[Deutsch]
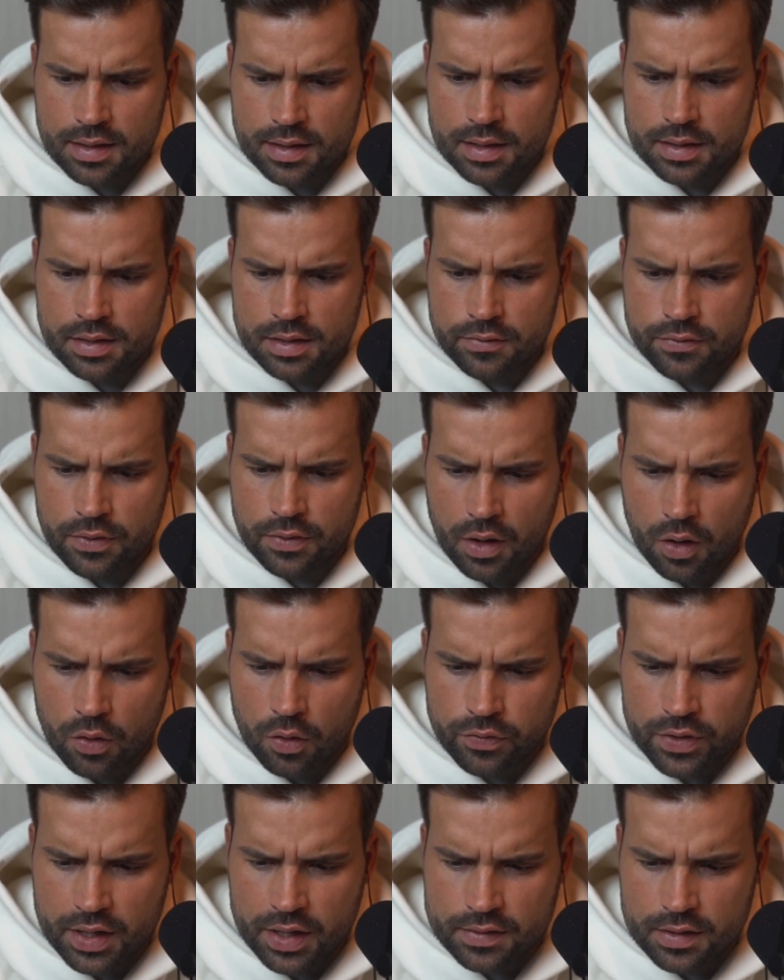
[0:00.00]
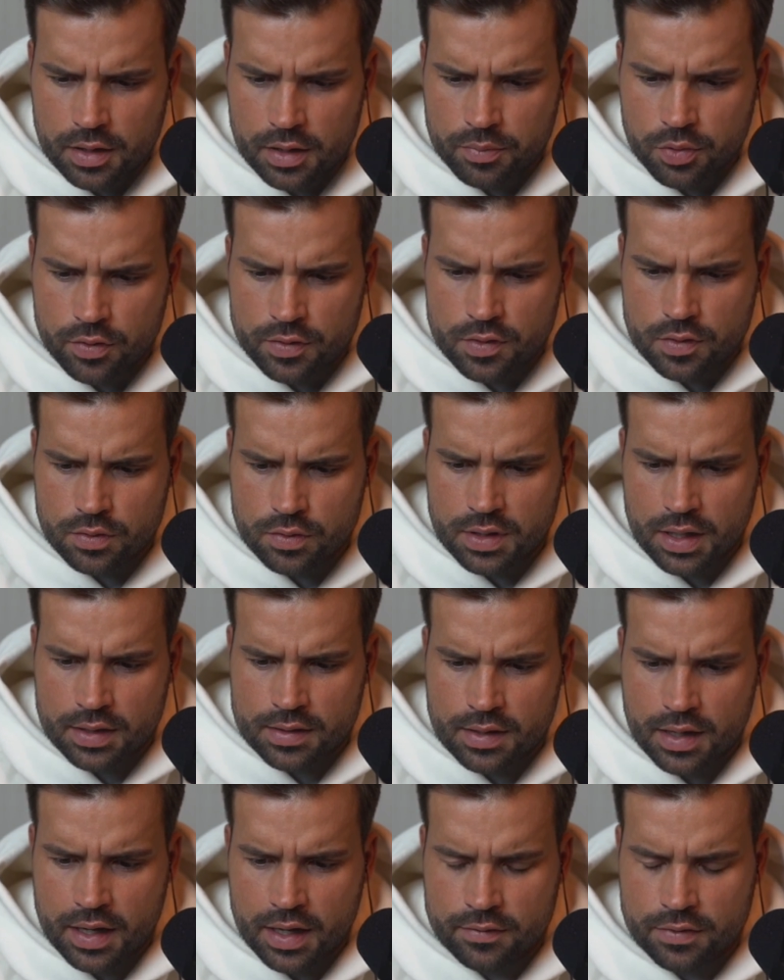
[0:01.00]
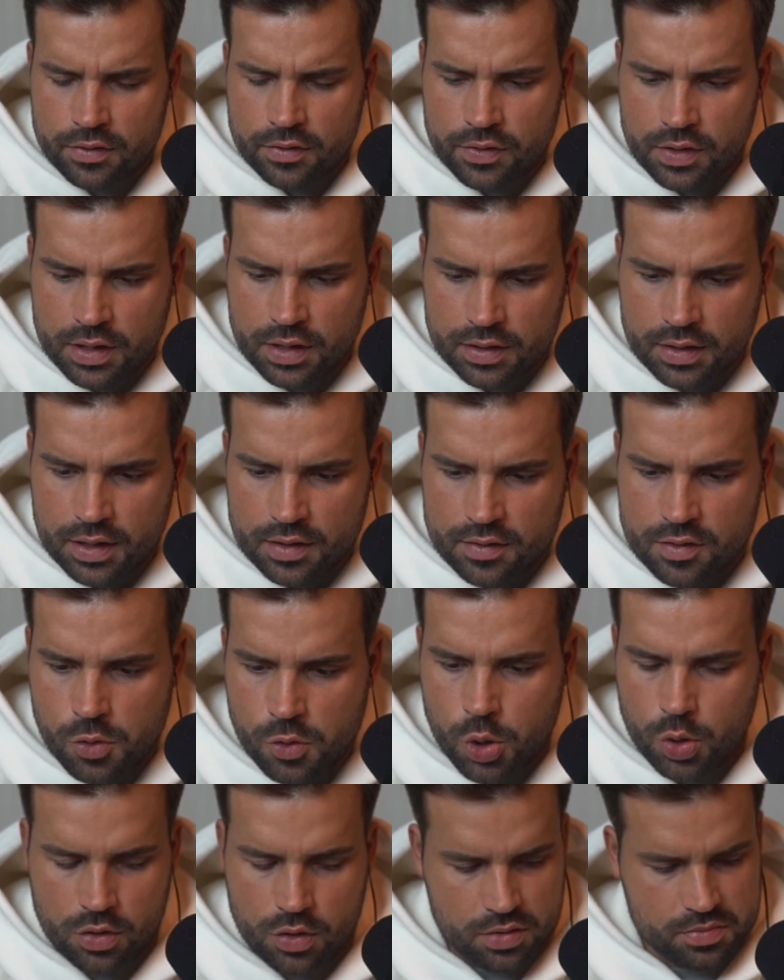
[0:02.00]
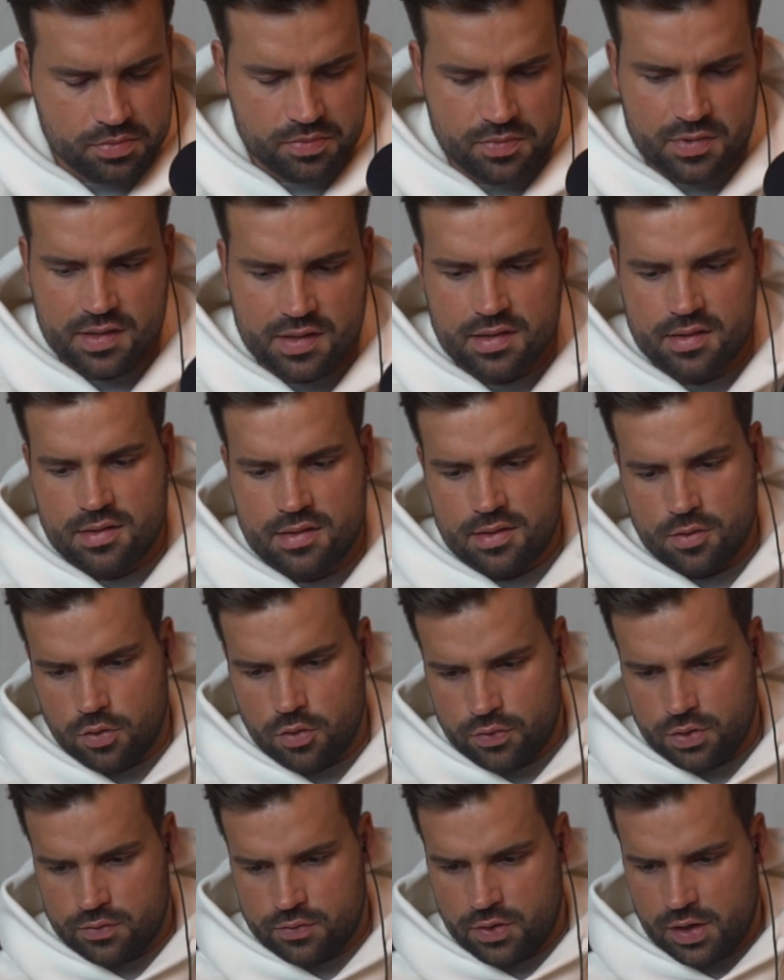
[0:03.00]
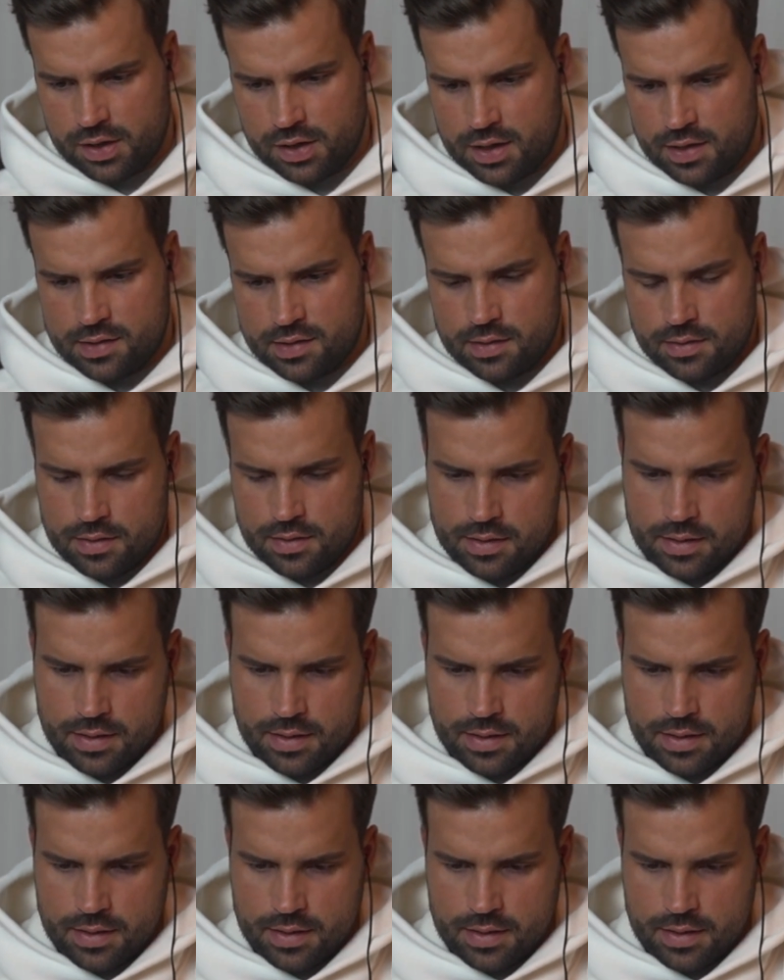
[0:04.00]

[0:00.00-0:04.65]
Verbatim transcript: Der lief auf RTL Plus und hatte einfach 400k Zuschauer. Das ist auf jeden Fall krass.